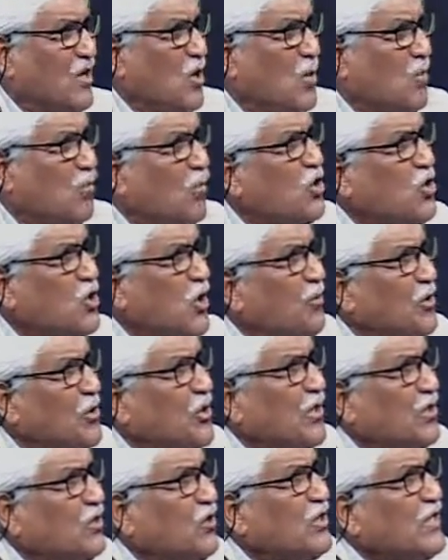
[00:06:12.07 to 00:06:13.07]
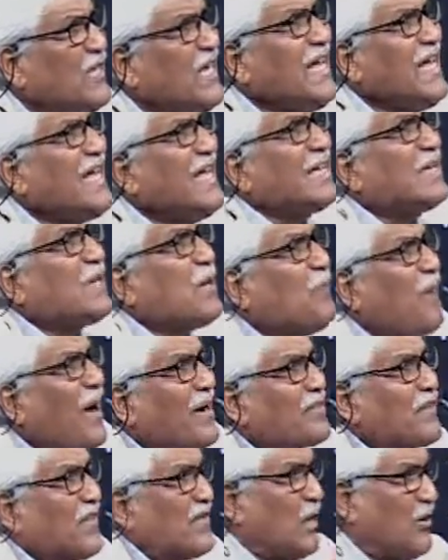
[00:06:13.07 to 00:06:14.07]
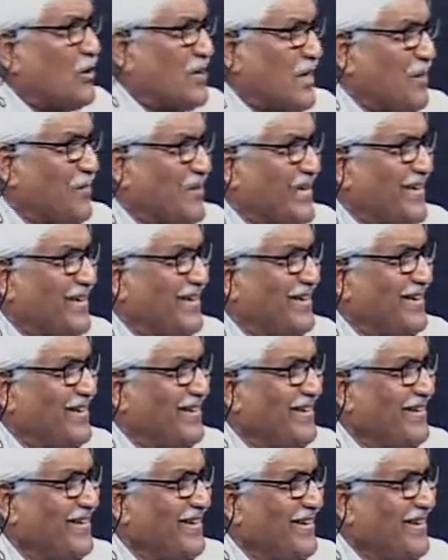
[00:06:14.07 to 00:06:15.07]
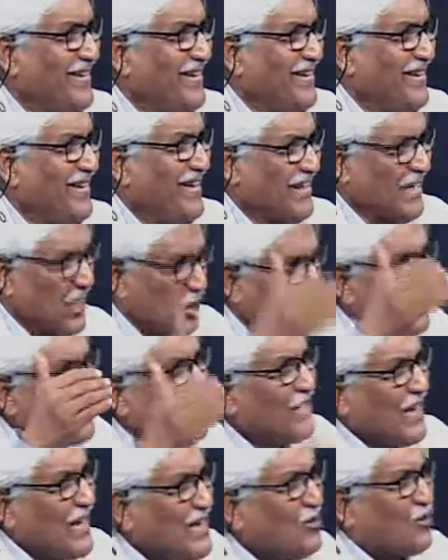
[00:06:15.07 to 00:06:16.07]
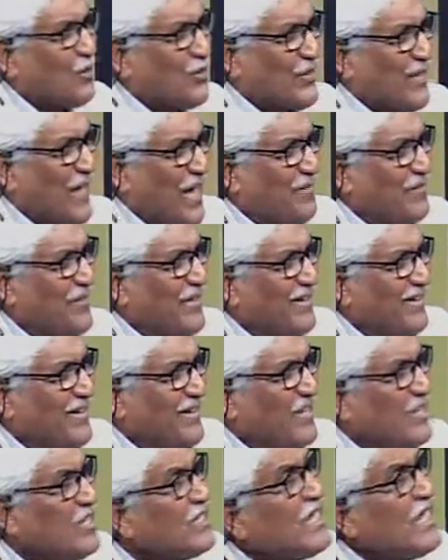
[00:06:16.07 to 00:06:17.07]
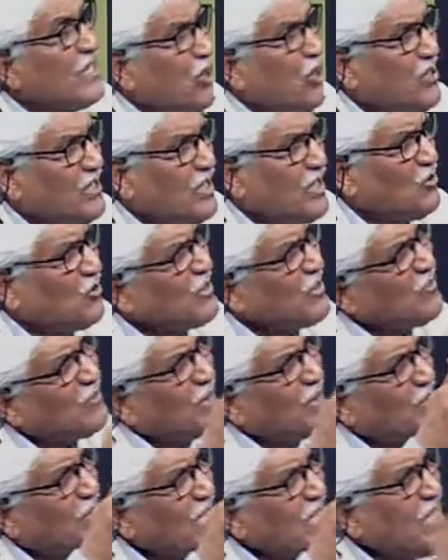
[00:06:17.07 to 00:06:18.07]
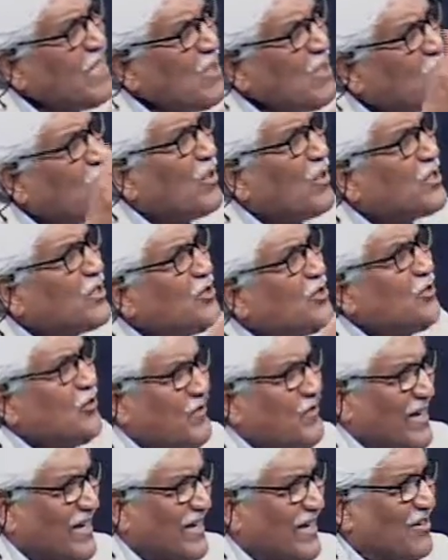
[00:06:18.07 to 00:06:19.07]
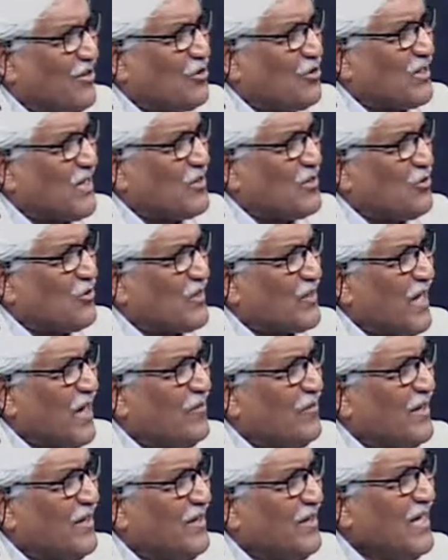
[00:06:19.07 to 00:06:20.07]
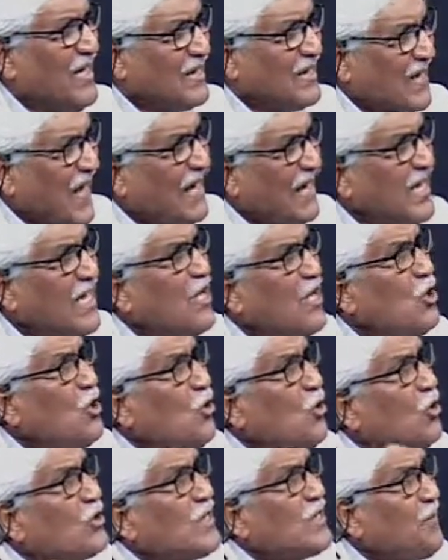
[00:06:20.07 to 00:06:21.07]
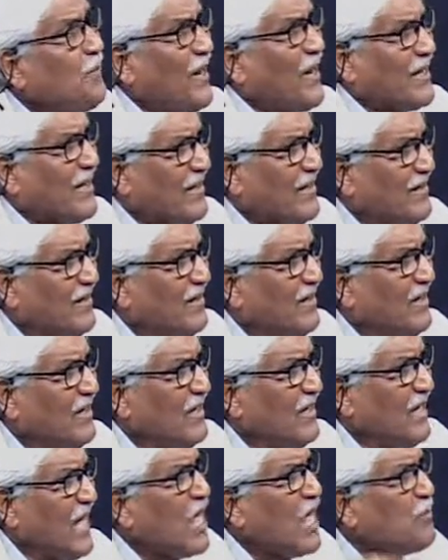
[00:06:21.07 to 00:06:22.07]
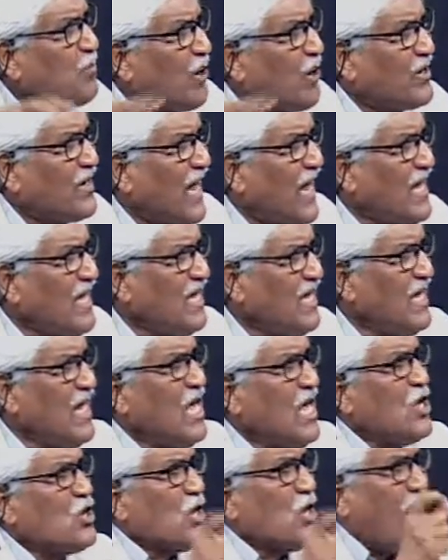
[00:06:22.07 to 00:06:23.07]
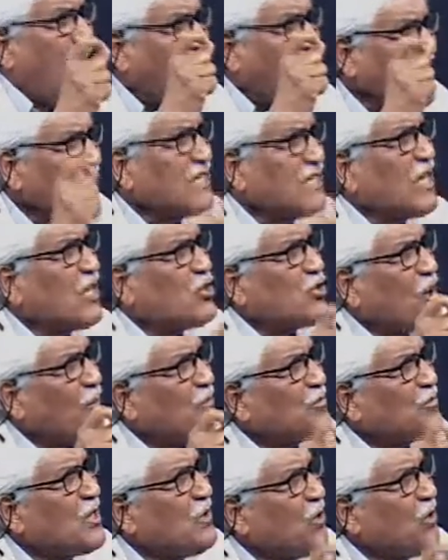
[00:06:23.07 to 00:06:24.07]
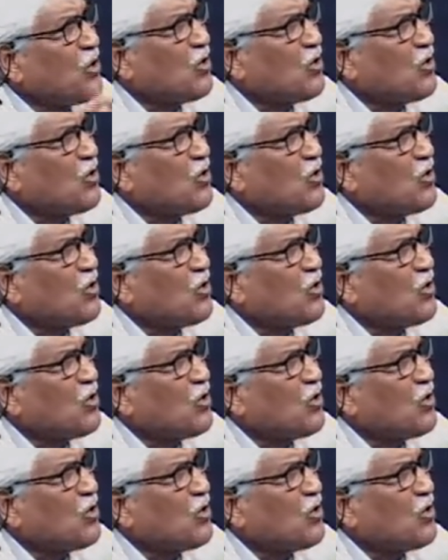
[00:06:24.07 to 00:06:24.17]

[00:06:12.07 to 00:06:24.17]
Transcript: মূল সমস্যাটা হচ্ছে একে বাড়তে দেওয়া যাবে একে কন্টেইন করতে হবে কি কন্টেইন করতে হবে একে মস্কিটোটাকে কন্টেইন করতে হবে তাহলে হতে পারে এই বন্যায় আরেকটা সবচেয়ে বড়